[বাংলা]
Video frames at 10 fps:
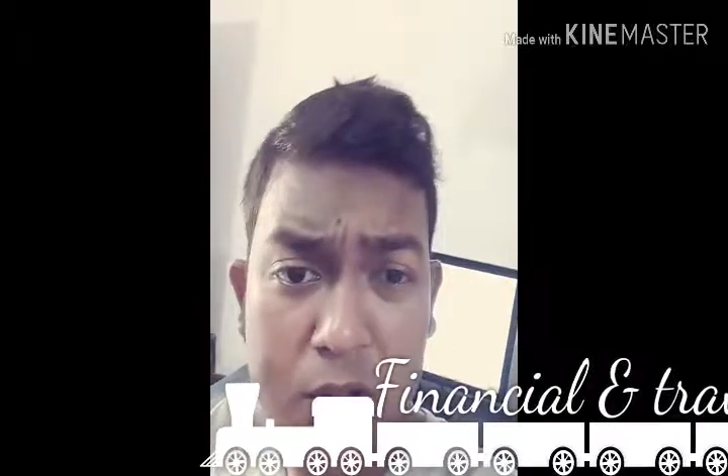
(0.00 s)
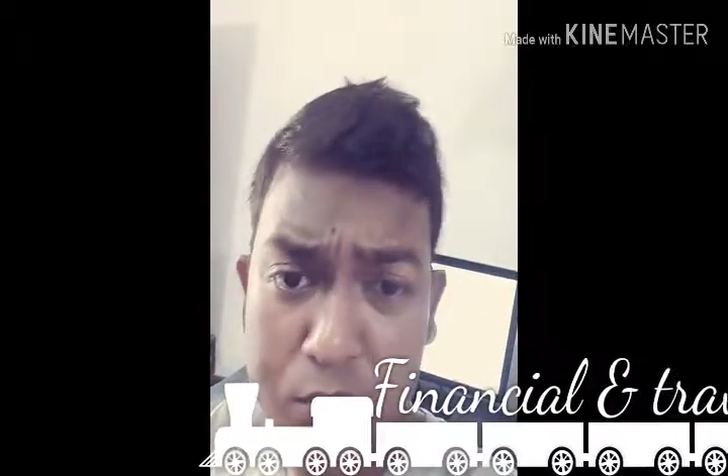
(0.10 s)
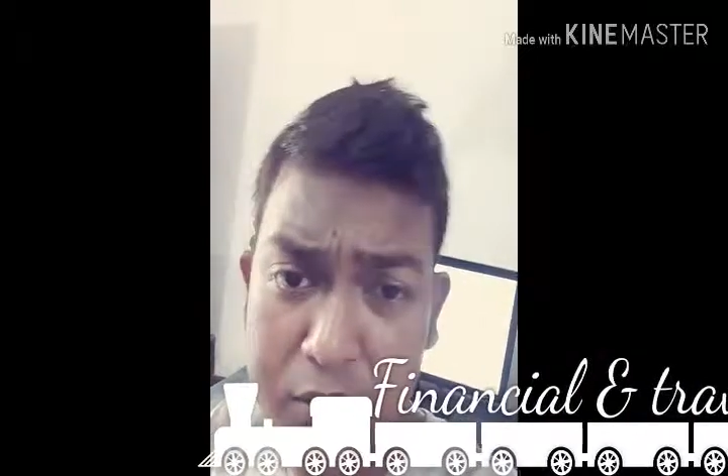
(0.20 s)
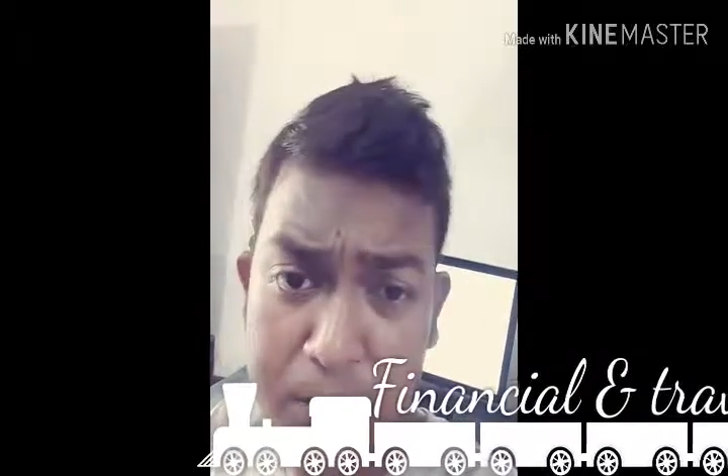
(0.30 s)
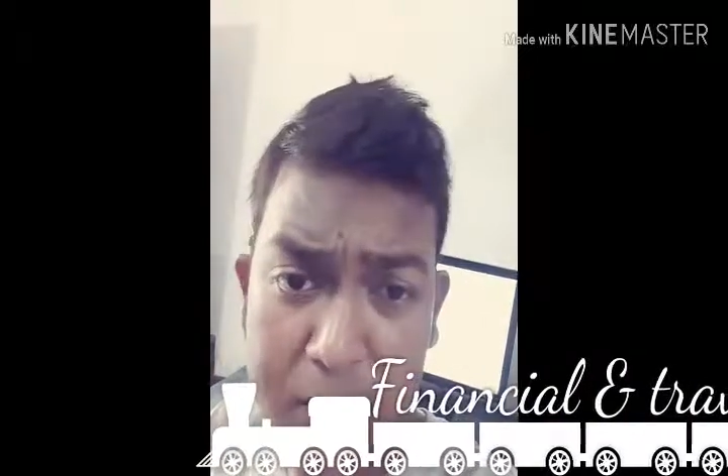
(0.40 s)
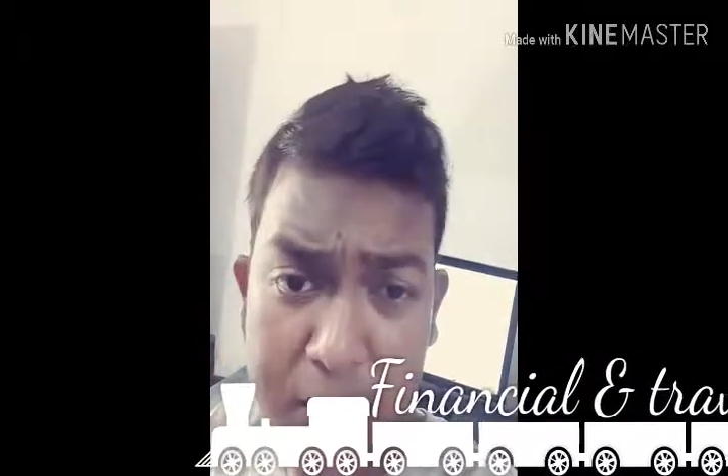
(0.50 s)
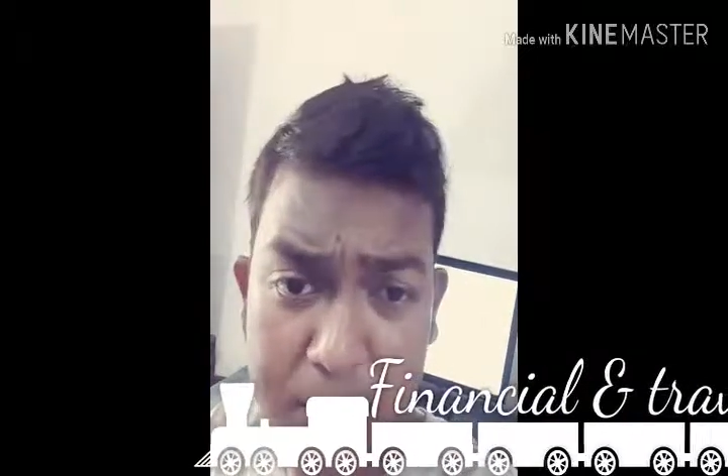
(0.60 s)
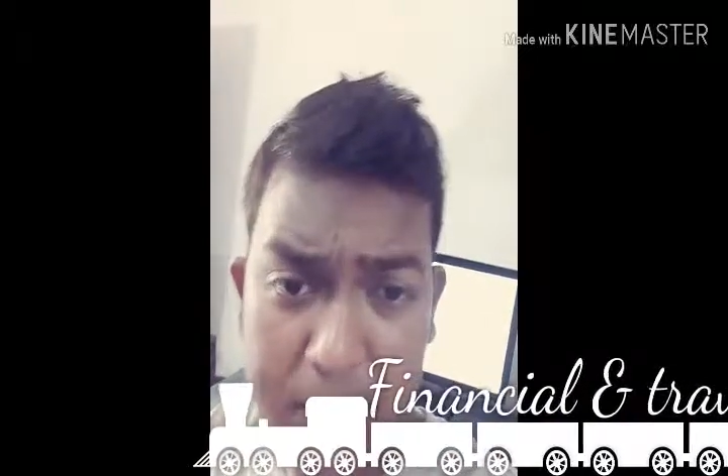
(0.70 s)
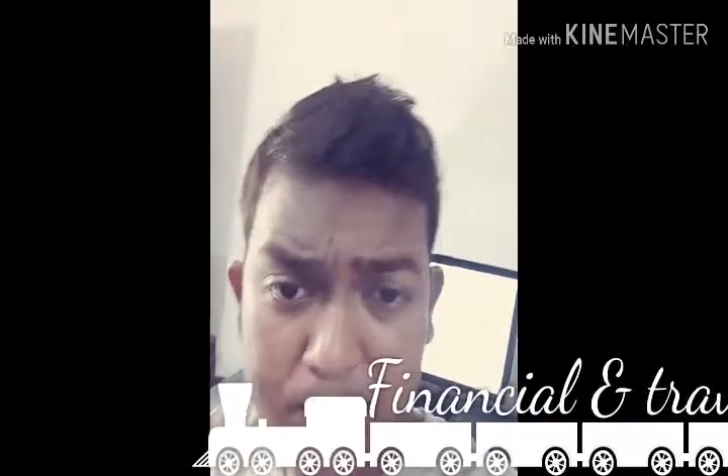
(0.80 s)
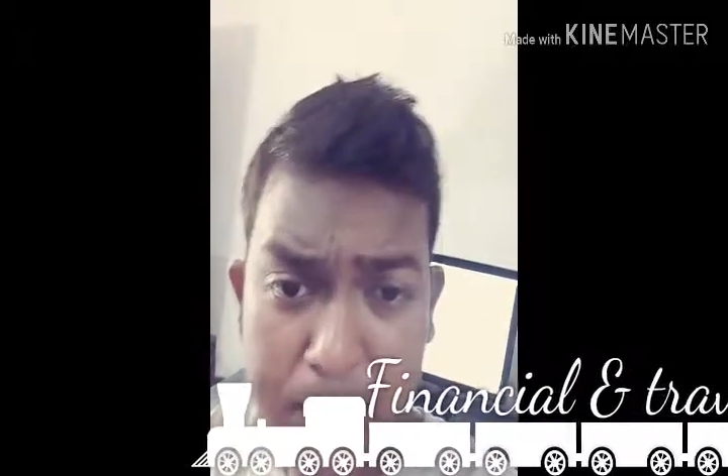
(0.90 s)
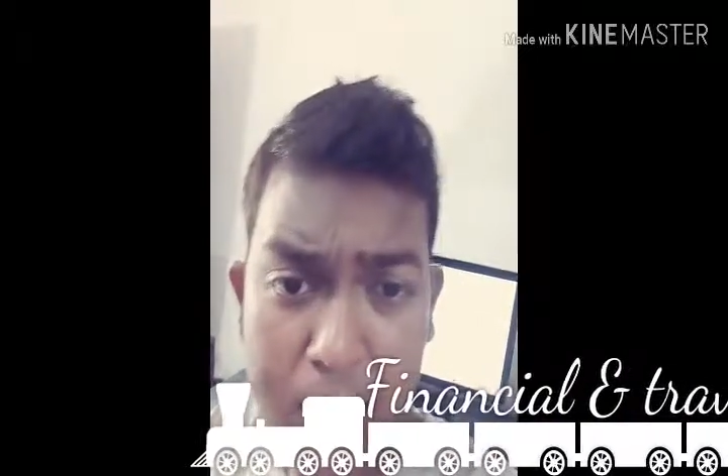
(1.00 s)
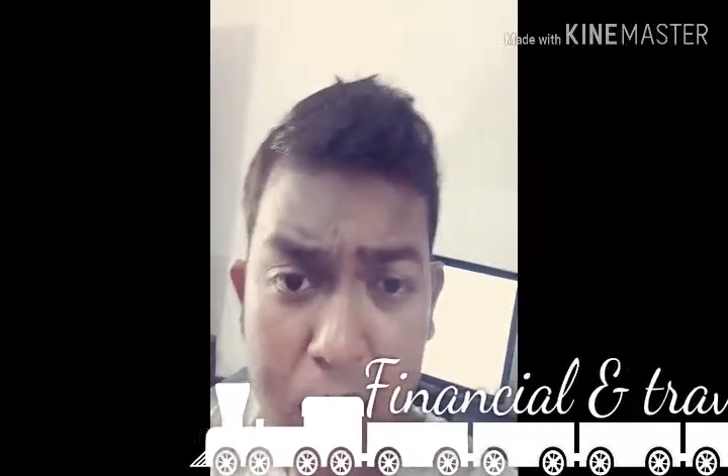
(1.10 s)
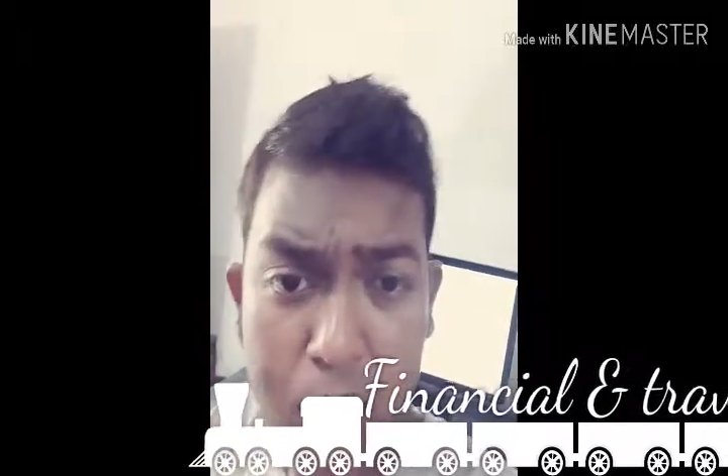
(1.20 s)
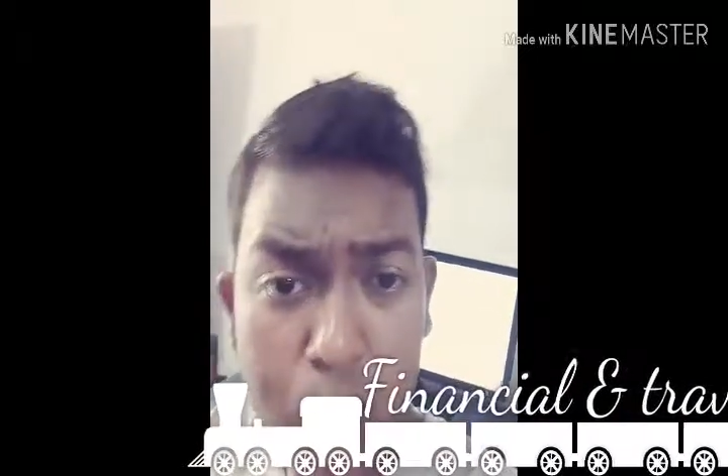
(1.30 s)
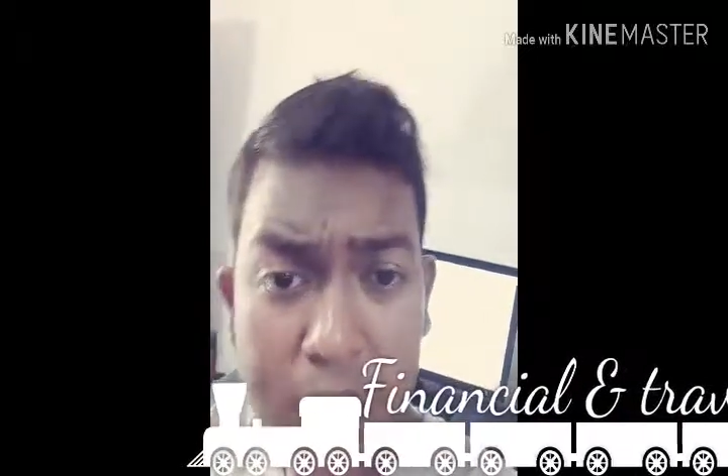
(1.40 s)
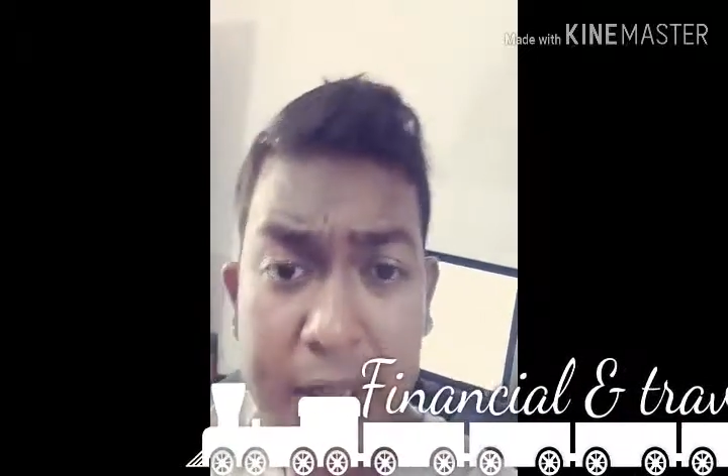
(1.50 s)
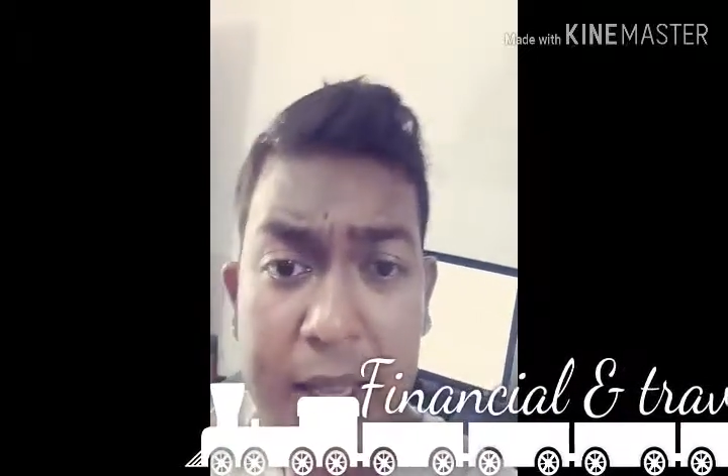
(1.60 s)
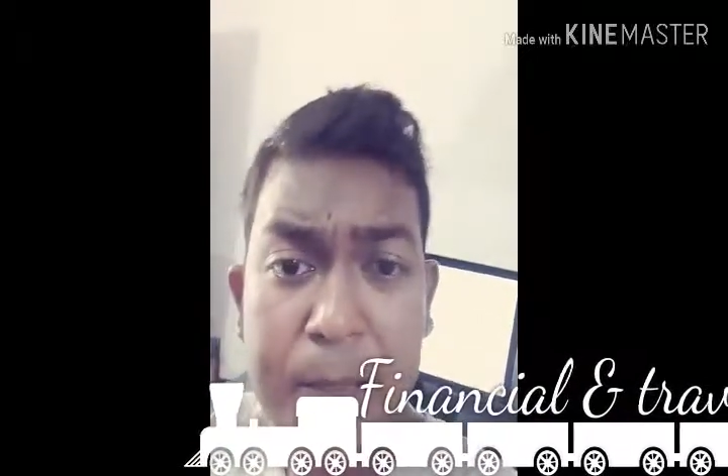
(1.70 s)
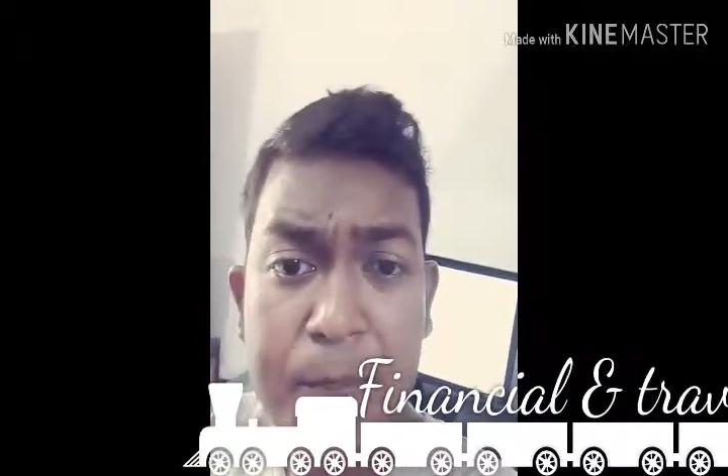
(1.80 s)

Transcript: ঘুরতে পারবেন গোয়াতে